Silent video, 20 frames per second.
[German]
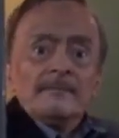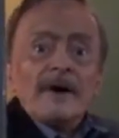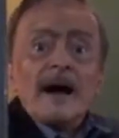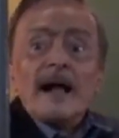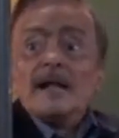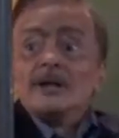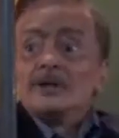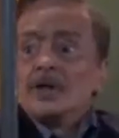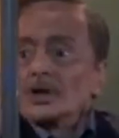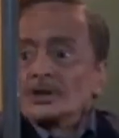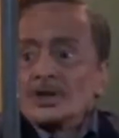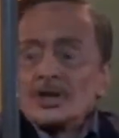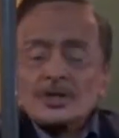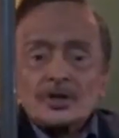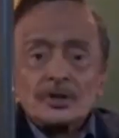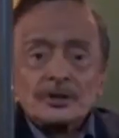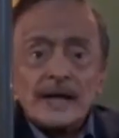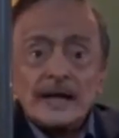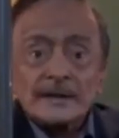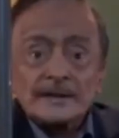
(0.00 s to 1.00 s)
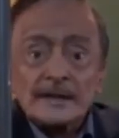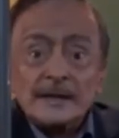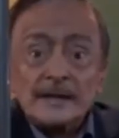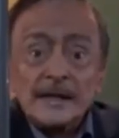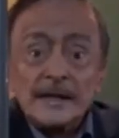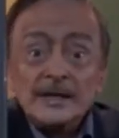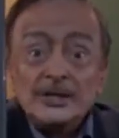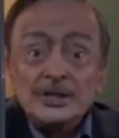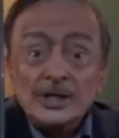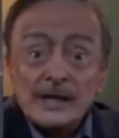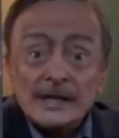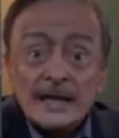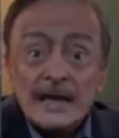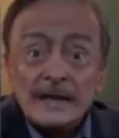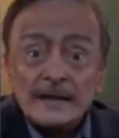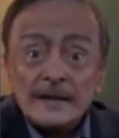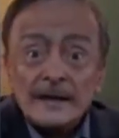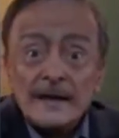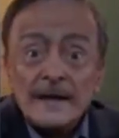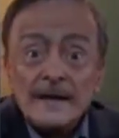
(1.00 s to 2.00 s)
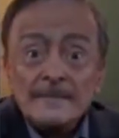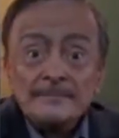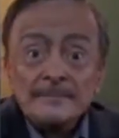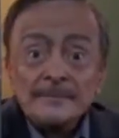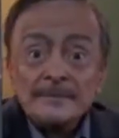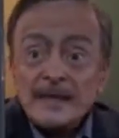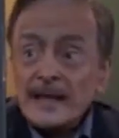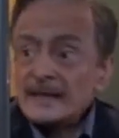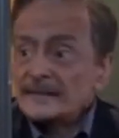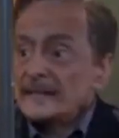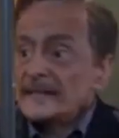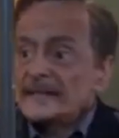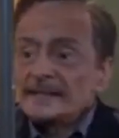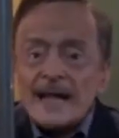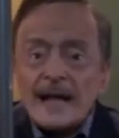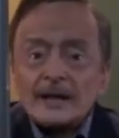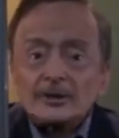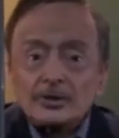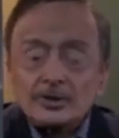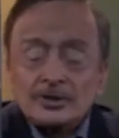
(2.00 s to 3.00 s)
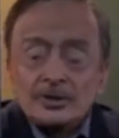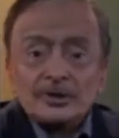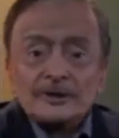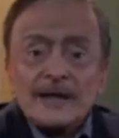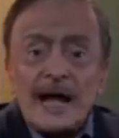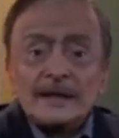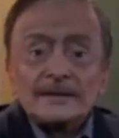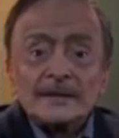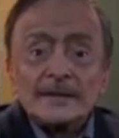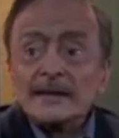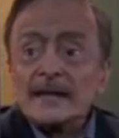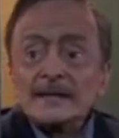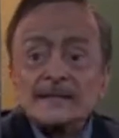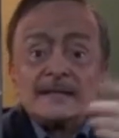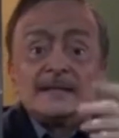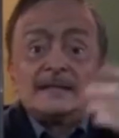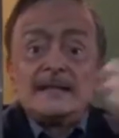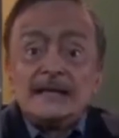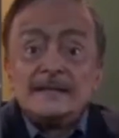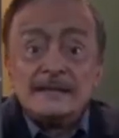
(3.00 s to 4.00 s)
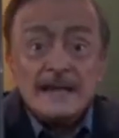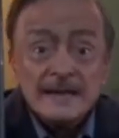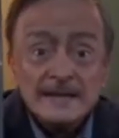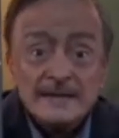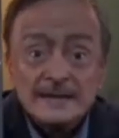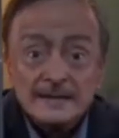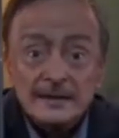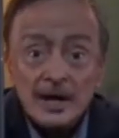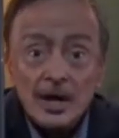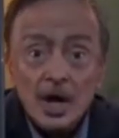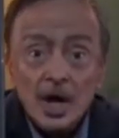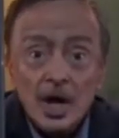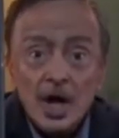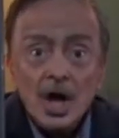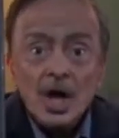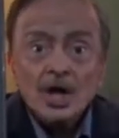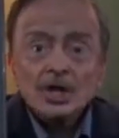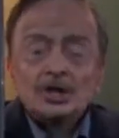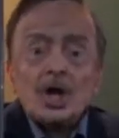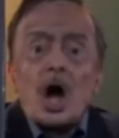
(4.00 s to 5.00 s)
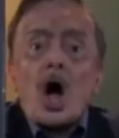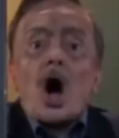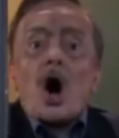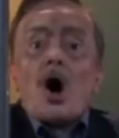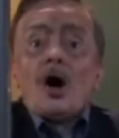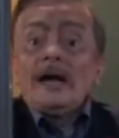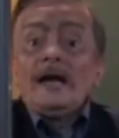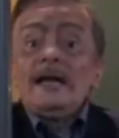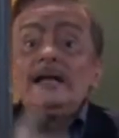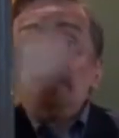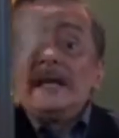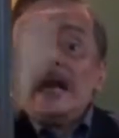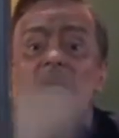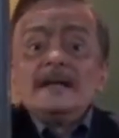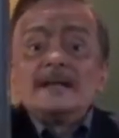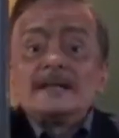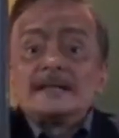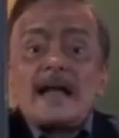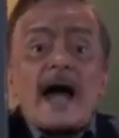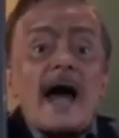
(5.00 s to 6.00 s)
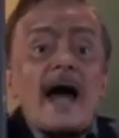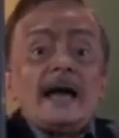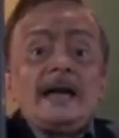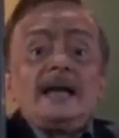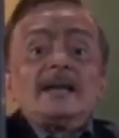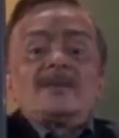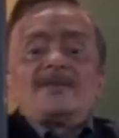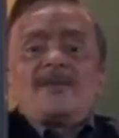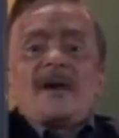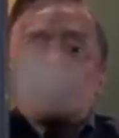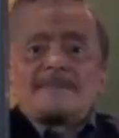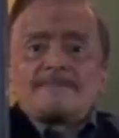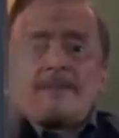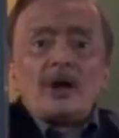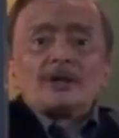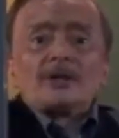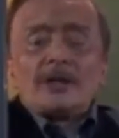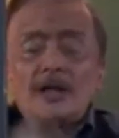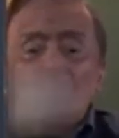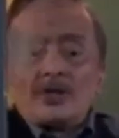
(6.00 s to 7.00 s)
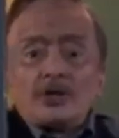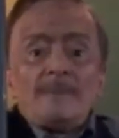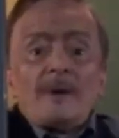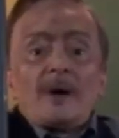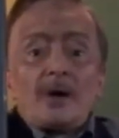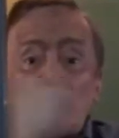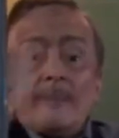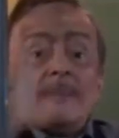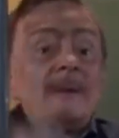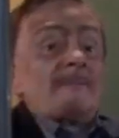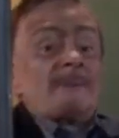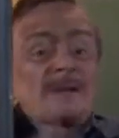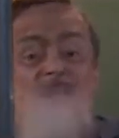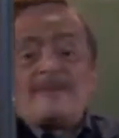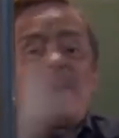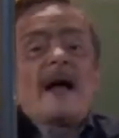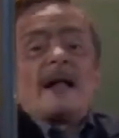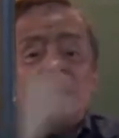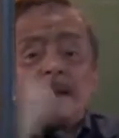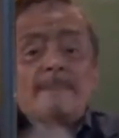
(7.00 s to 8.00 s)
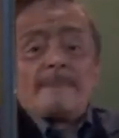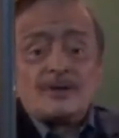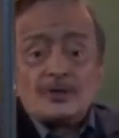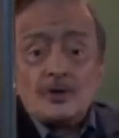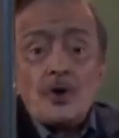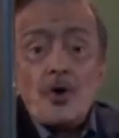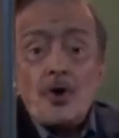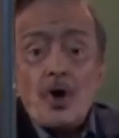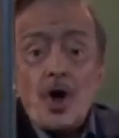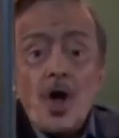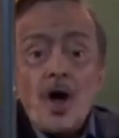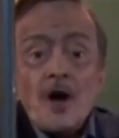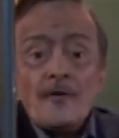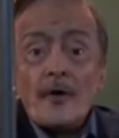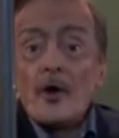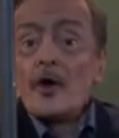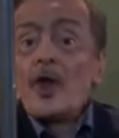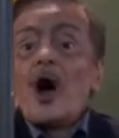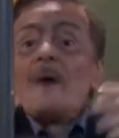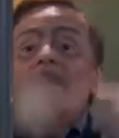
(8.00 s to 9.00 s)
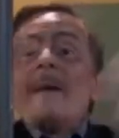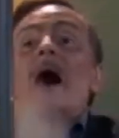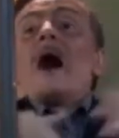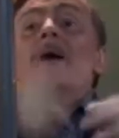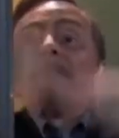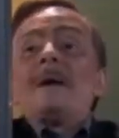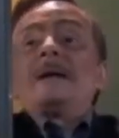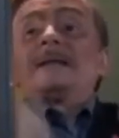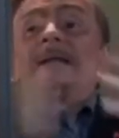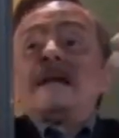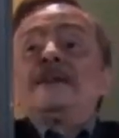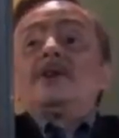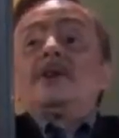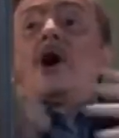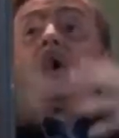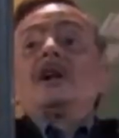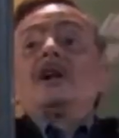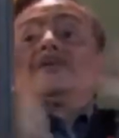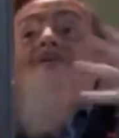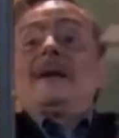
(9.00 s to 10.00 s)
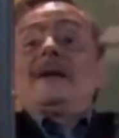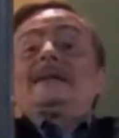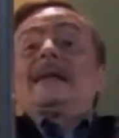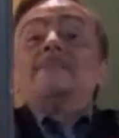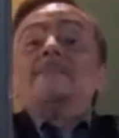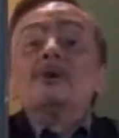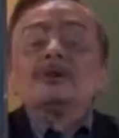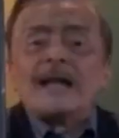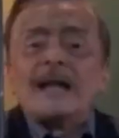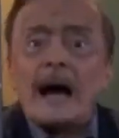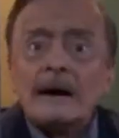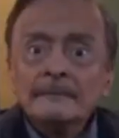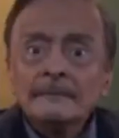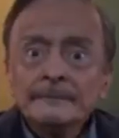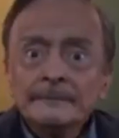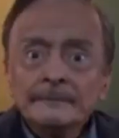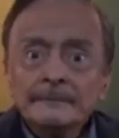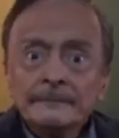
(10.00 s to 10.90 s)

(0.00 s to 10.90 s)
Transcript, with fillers: Weil deutsche Soldaten in Inscherik das ist NATO-Soldaten, das ist in Dienst. So, in Dienst, da ist verboten zu bekommen private Besuch von Oma, Opa, Tante, Onkel, Vater, Mutter.